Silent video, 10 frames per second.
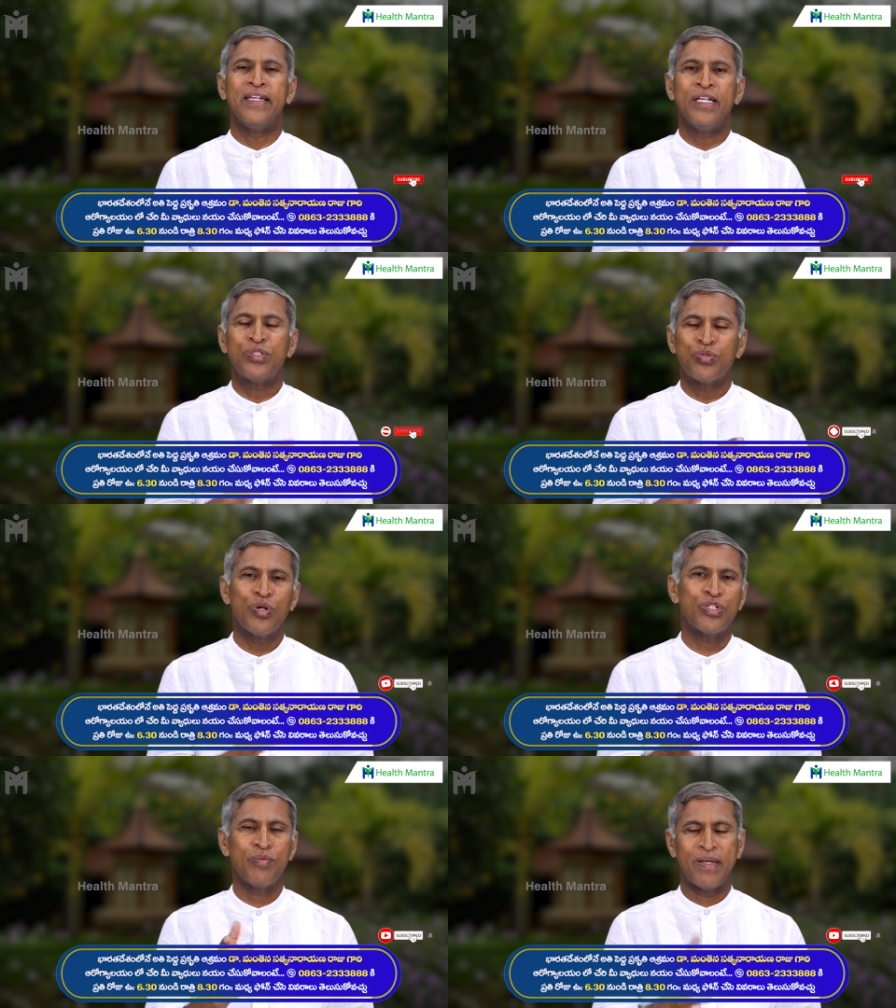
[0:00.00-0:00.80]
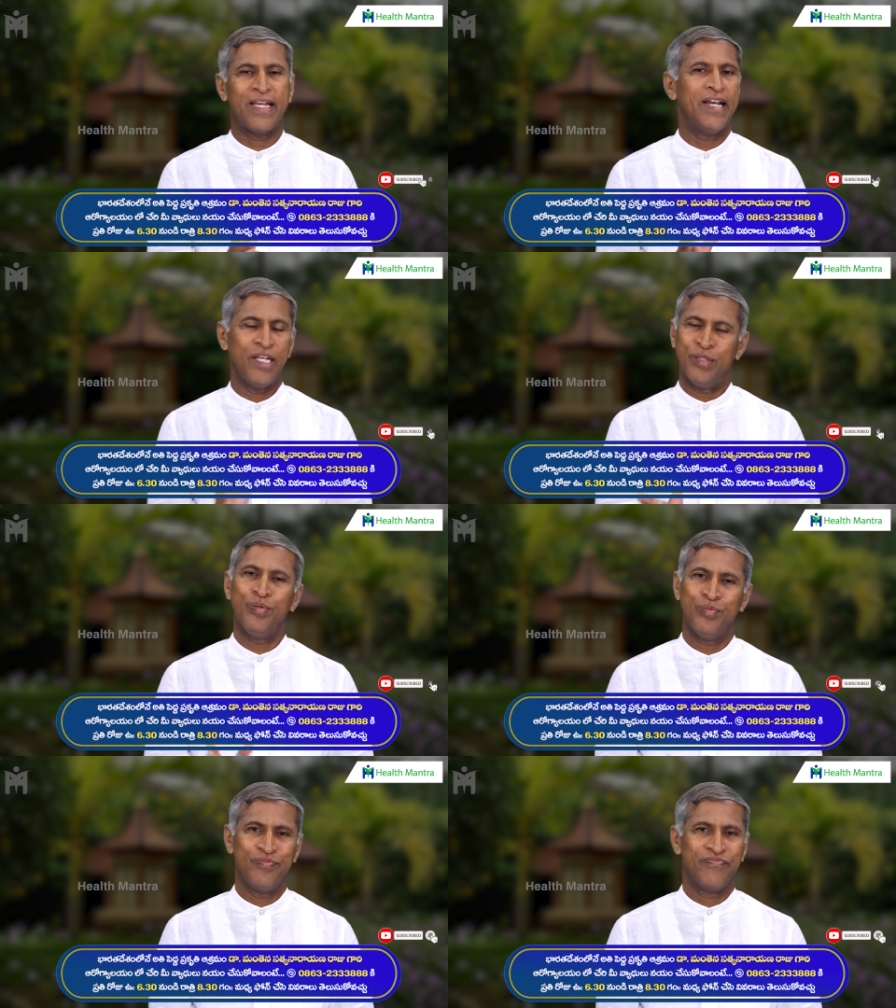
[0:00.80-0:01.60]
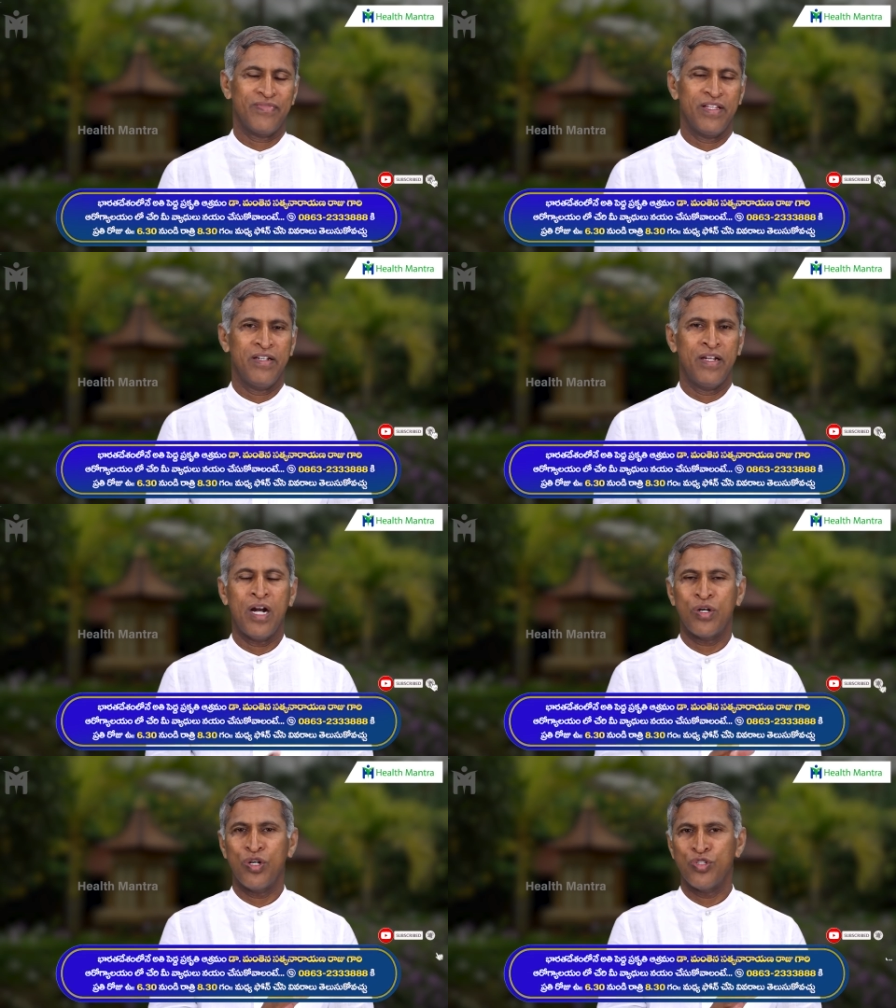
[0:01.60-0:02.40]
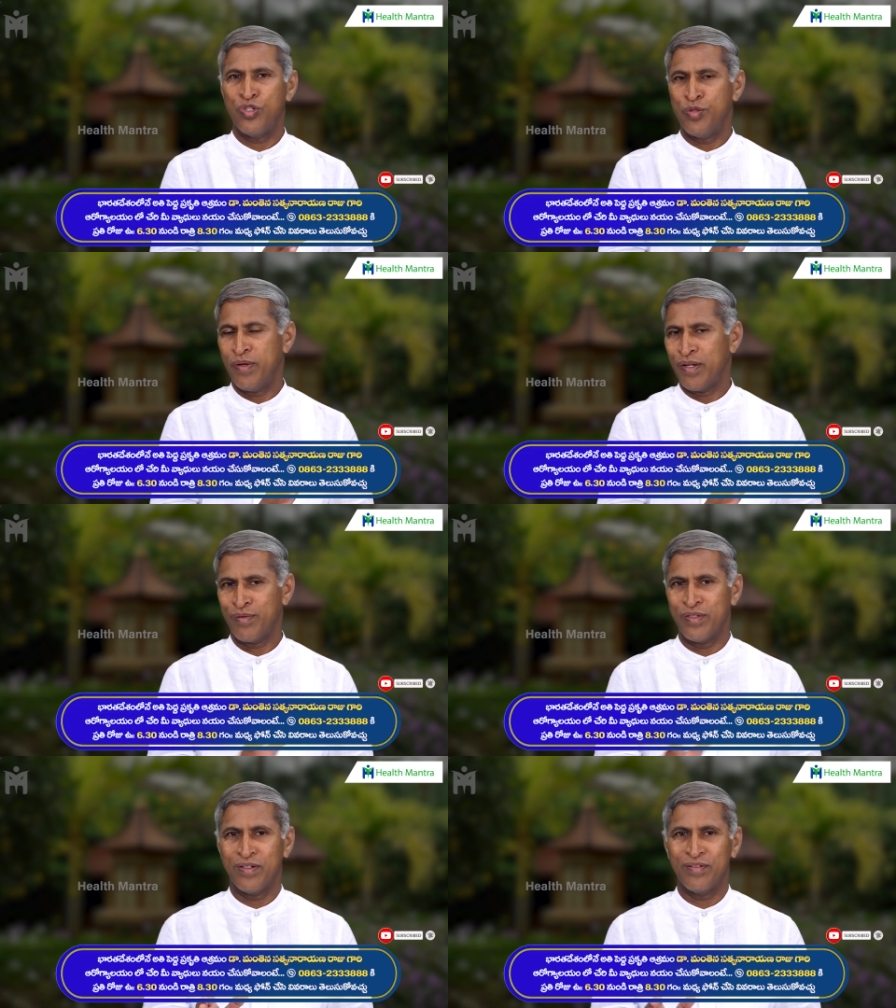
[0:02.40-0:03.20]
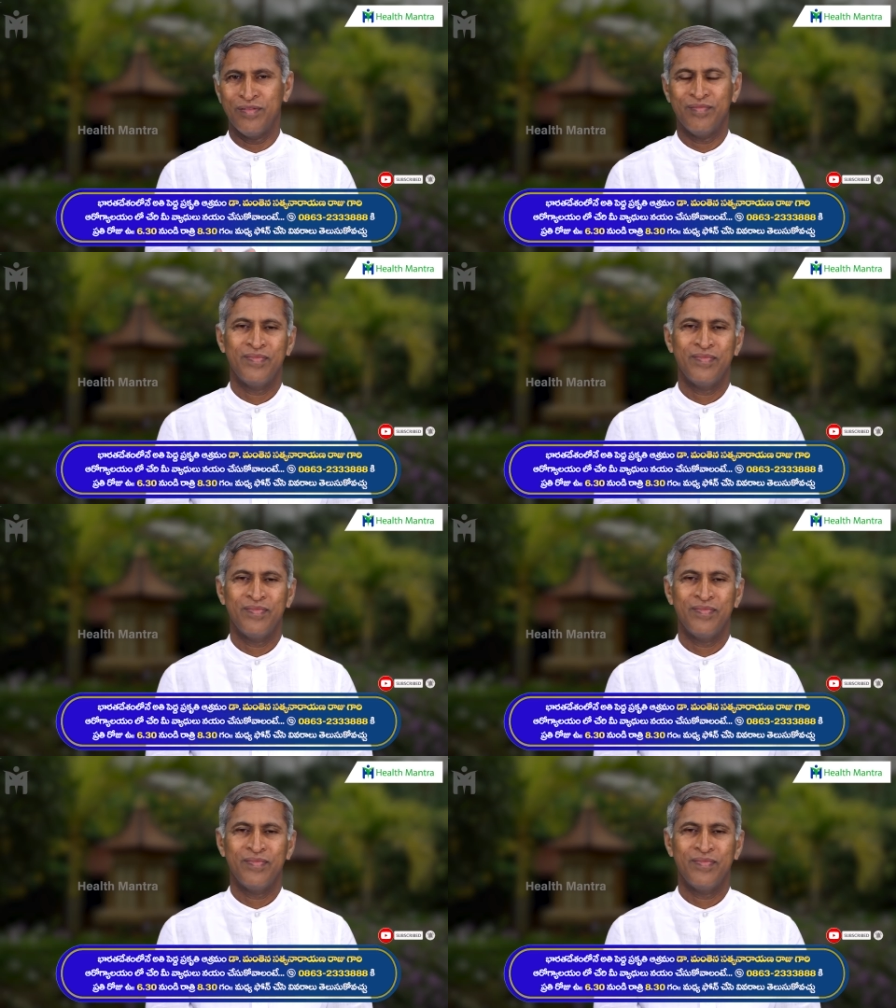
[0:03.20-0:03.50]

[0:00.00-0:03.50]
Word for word: ఈ సోర్స్ మనకు లేదు నాటావు జున్నుపాలు కుదరదు